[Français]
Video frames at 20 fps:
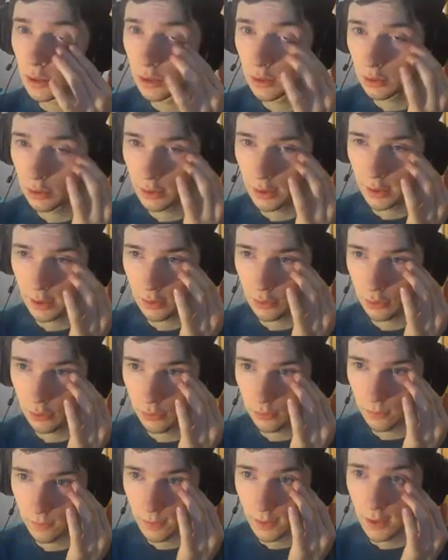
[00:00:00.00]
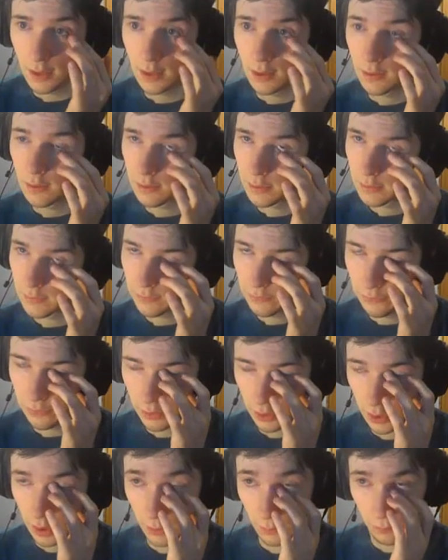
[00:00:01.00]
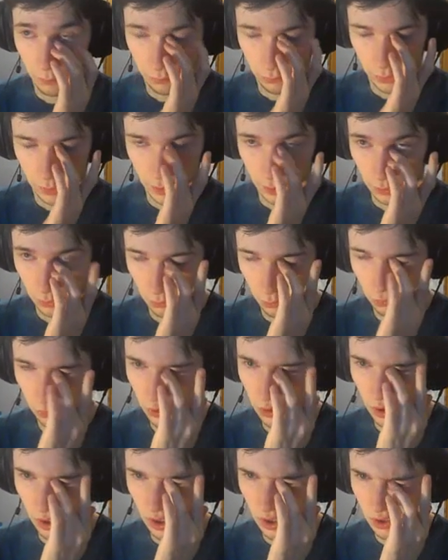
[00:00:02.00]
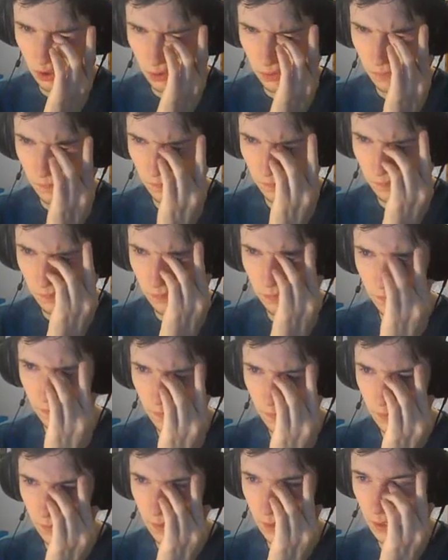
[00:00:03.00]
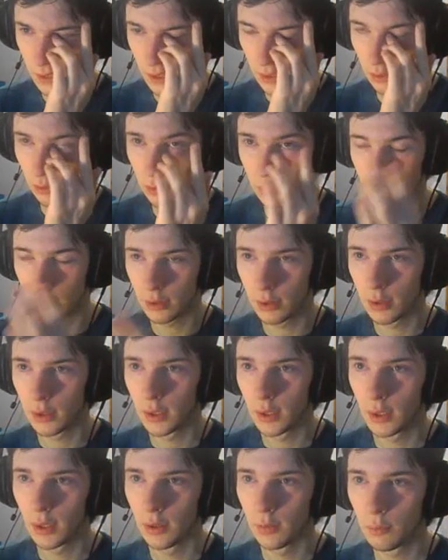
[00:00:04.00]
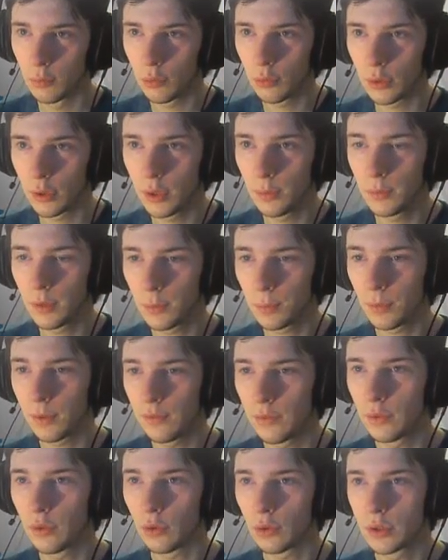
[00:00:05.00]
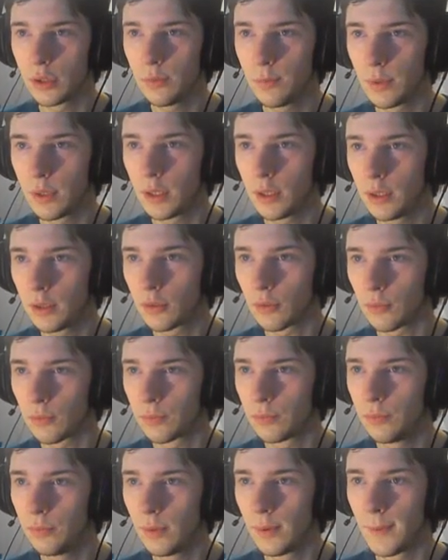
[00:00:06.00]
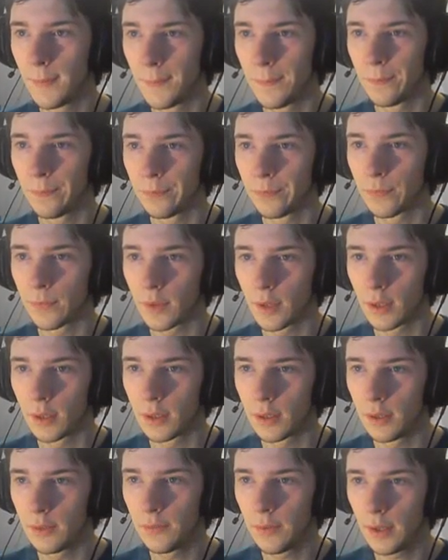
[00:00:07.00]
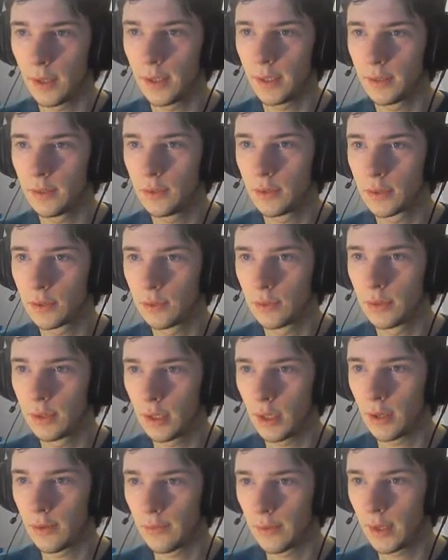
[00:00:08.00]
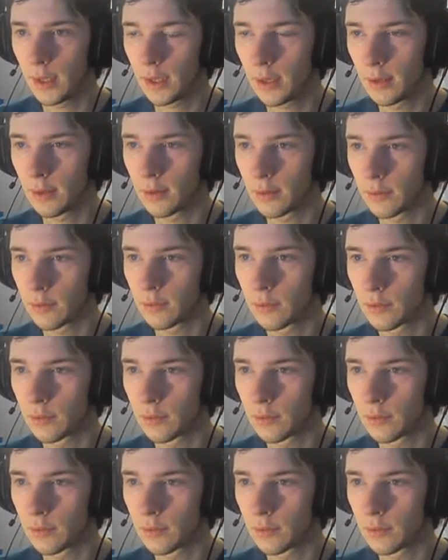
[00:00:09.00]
Euh, et euh... Fucking poussière dans mon oeil. C'est atroce. Bon, il est peut-être privé d'ordi, mais il s'en fout. Il va aller discuter avec...